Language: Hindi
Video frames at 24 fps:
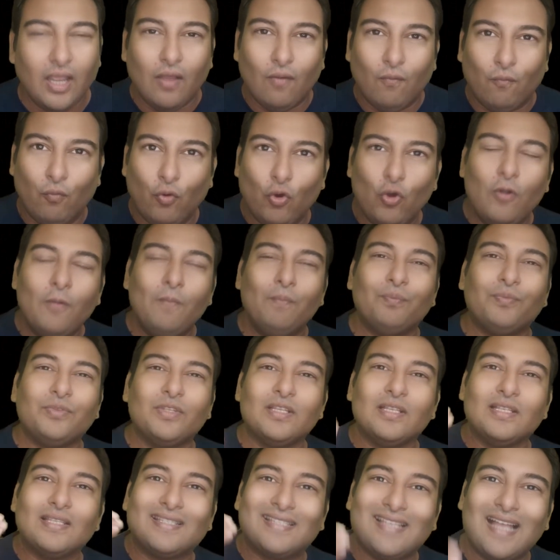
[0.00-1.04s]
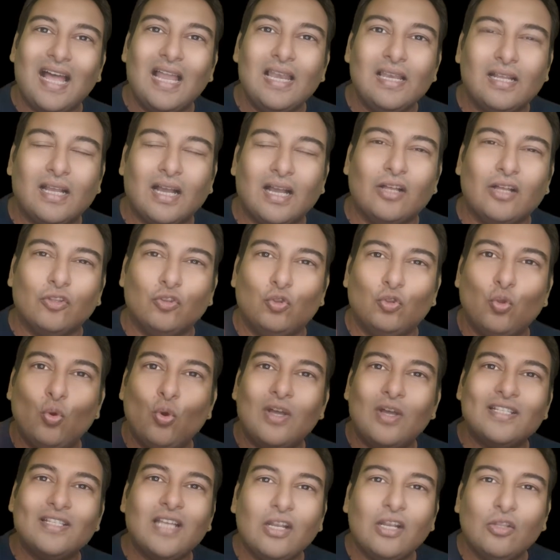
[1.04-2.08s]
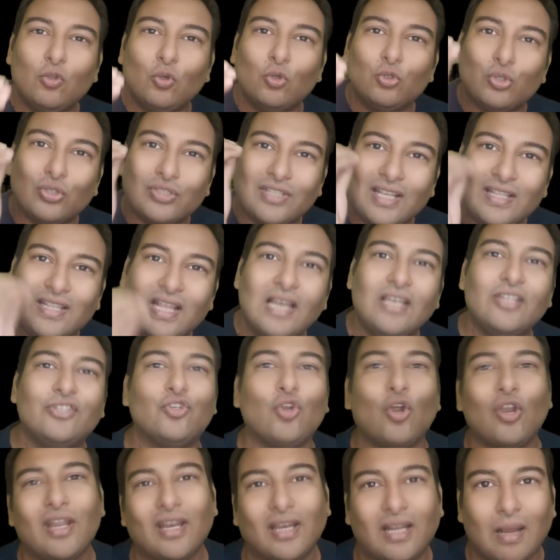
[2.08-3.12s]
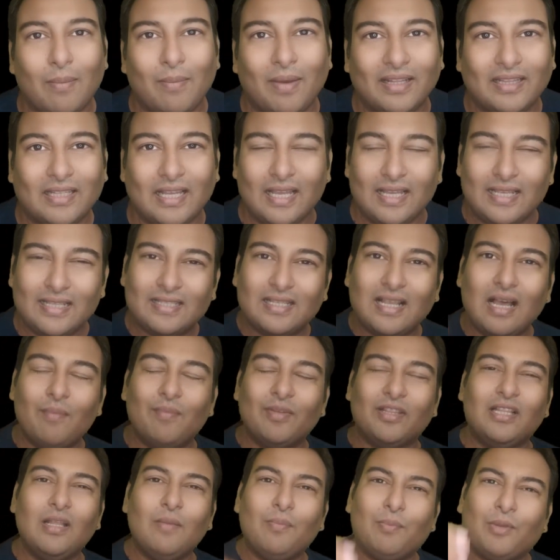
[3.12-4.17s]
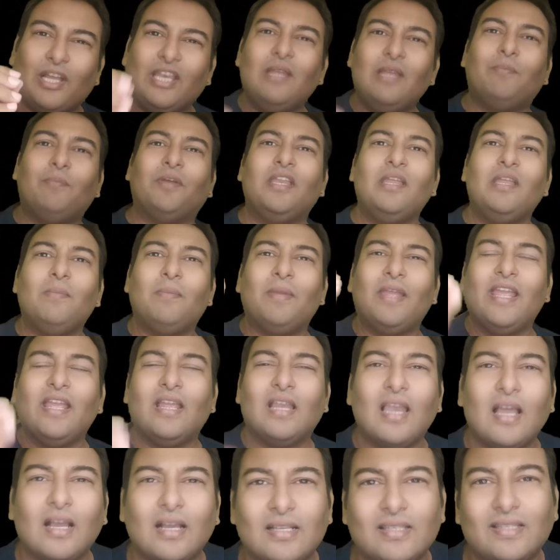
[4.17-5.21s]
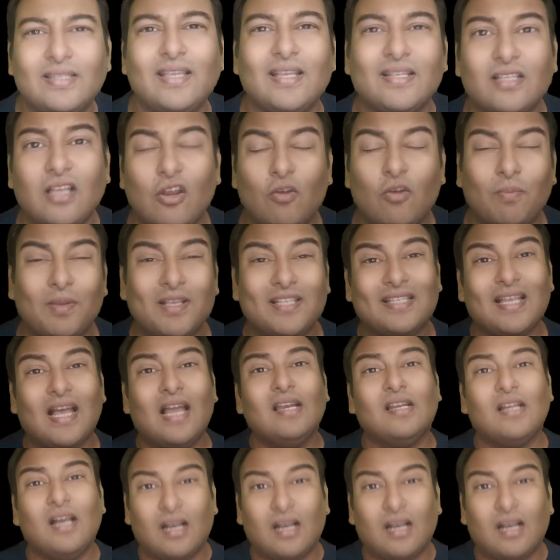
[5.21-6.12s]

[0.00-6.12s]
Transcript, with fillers: वो साल का दो हजार दो सौ सैंतालीस डॉलर कमाता है इसका मतलब करीब करीब एक लाख अस्सी हज़ार रुपये साल का